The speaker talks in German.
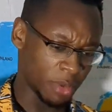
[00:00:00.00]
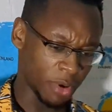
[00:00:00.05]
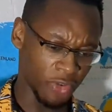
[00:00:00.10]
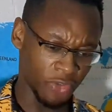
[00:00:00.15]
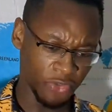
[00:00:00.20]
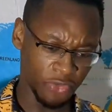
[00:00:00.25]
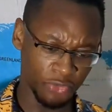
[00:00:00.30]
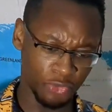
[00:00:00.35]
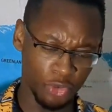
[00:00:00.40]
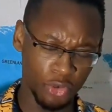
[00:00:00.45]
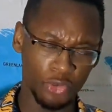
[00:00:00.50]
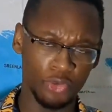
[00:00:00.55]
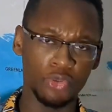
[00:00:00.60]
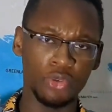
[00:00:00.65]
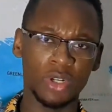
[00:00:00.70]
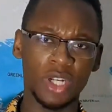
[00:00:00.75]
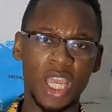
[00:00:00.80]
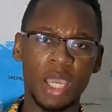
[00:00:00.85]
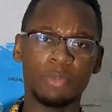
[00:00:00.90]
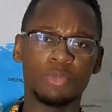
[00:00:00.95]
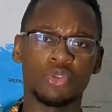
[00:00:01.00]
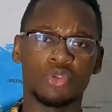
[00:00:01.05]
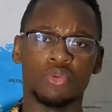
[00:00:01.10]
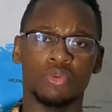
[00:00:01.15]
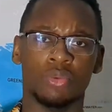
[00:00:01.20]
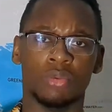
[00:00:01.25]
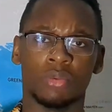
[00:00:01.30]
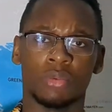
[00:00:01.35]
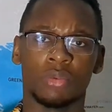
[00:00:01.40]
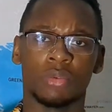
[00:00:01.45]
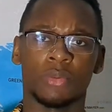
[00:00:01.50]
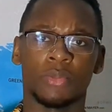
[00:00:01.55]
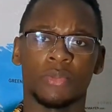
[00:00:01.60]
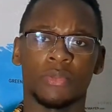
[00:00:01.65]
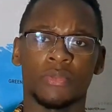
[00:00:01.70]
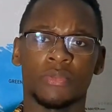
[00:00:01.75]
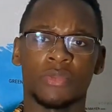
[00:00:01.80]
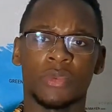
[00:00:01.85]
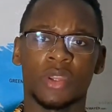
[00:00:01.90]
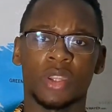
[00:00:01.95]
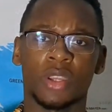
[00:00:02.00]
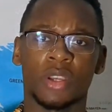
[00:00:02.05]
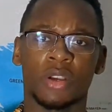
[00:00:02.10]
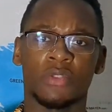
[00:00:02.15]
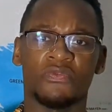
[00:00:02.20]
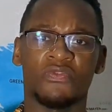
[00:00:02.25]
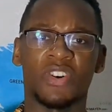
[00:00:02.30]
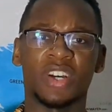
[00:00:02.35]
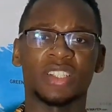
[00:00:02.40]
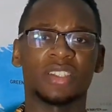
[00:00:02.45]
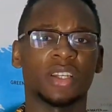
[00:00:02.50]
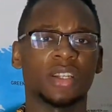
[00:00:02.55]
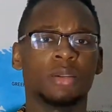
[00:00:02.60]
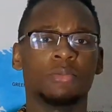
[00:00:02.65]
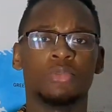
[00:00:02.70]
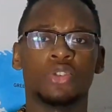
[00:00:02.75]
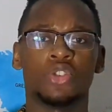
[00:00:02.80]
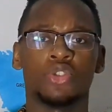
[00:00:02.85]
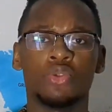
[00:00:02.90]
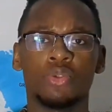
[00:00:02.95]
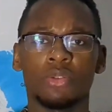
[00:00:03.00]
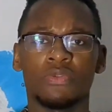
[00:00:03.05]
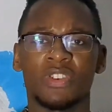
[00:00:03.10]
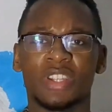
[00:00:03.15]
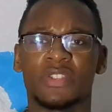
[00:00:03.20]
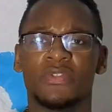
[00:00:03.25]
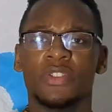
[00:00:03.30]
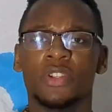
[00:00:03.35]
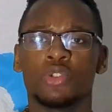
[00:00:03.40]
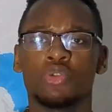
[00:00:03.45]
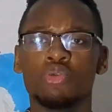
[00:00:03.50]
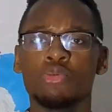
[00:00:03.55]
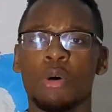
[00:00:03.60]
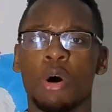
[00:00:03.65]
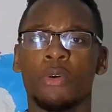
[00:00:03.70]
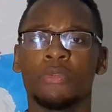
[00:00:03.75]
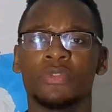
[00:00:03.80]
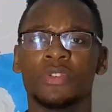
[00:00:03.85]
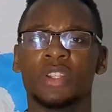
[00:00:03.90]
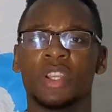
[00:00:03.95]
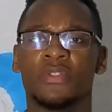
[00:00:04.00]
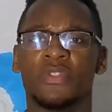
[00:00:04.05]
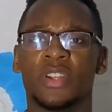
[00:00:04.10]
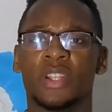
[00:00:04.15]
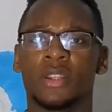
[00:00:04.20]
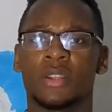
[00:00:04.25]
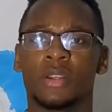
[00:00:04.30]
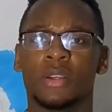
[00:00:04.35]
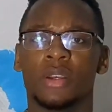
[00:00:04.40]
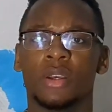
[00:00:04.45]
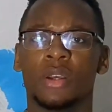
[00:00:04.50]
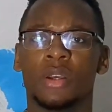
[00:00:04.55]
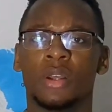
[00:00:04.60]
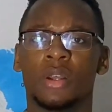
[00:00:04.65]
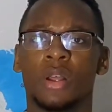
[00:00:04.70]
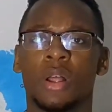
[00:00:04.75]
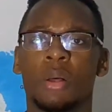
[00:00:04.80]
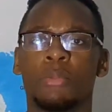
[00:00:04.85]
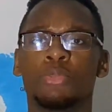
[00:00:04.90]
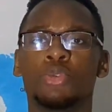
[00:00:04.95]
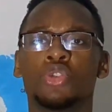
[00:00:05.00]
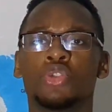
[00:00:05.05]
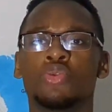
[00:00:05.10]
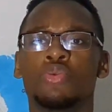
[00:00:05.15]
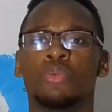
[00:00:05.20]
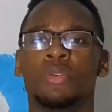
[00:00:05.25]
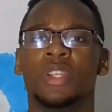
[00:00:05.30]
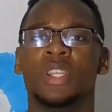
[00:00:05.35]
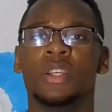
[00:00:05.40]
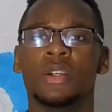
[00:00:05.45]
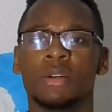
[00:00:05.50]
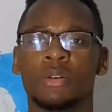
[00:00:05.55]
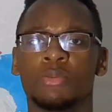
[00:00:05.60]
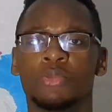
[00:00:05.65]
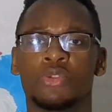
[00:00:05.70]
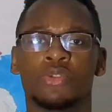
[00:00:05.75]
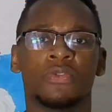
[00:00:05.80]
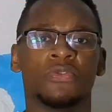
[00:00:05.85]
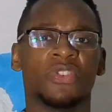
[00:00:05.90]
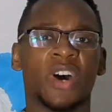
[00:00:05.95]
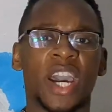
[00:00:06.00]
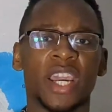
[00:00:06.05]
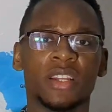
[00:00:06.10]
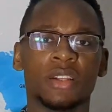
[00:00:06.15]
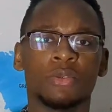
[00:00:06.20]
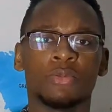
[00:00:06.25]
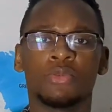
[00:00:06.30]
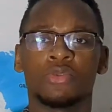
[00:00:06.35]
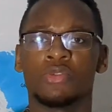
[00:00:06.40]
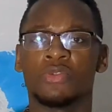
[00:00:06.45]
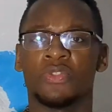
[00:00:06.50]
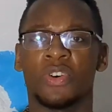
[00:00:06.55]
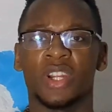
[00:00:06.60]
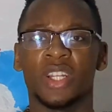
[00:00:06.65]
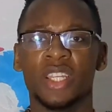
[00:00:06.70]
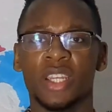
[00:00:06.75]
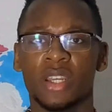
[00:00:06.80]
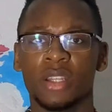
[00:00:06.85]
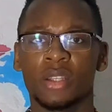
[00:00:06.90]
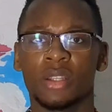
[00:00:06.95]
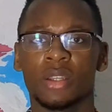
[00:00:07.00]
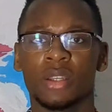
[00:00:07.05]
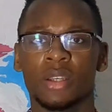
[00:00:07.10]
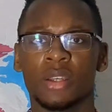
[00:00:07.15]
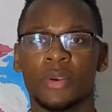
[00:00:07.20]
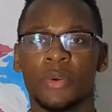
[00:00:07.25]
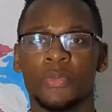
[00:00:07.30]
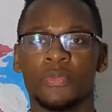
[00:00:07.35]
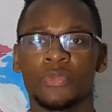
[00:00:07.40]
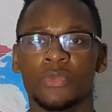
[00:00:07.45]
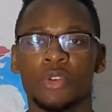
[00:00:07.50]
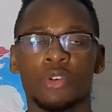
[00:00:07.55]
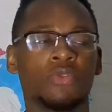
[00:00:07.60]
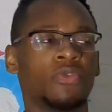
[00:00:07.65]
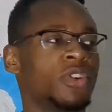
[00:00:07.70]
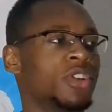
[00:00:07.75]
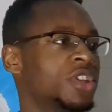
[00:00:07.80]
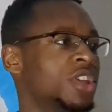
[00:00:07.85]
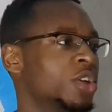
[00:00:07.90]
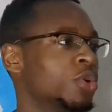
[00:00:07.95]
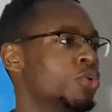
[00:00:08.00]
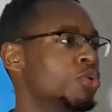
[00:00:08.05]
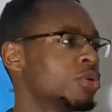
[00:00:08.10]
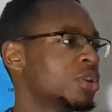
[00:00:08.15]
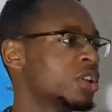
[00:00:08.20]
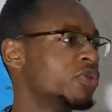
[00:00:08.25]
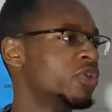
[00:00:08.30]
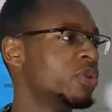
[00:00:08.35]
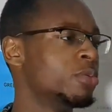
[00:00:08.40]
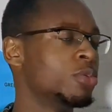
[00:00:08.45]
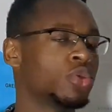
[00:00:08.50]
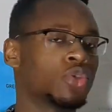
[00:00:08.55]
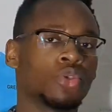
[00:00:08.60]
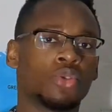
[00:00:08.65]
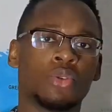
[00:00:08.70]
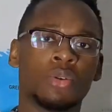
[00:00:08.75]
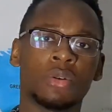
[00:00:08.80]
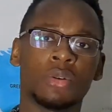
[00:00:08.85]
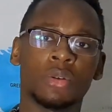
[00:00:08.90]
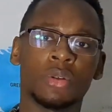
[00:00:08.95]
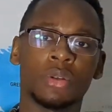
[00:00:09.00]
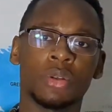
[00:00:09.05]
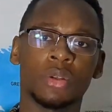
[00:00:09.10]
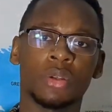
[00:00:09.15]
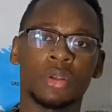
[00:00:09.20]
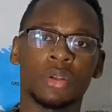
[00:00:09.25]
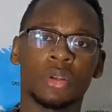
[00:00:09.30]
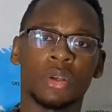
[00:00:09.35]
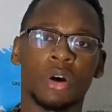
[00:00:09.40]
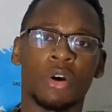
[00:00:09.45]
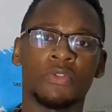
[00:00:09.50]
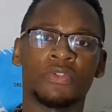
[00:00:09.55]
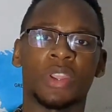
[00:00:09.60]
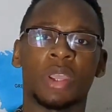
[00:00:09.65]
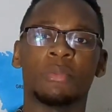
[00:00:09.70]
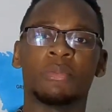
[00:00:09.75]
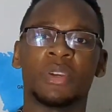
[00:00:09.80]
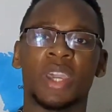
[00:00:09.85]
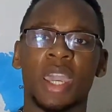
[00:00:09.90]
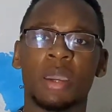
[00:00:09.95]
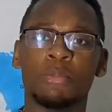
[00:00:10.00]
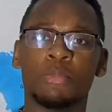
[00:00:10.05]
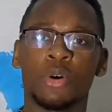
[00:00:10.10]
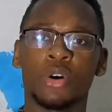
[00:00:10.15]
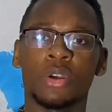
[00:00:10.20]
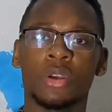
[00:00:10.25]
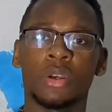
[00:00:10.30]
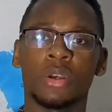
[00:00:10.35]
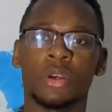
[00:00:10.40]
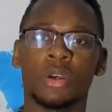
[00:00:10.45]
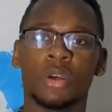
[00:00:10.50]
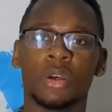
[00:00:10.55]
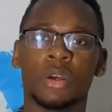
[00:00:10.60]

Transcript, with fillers: Aber wofür lebst du? Was ist deine Mission? Was willst du überhaupt auf dieser Welt? Bist du nur hier, um zu weinen, um zu verlieren? Irgendwelche Erotikfilme zu gucken? Auf deinem Gameboy?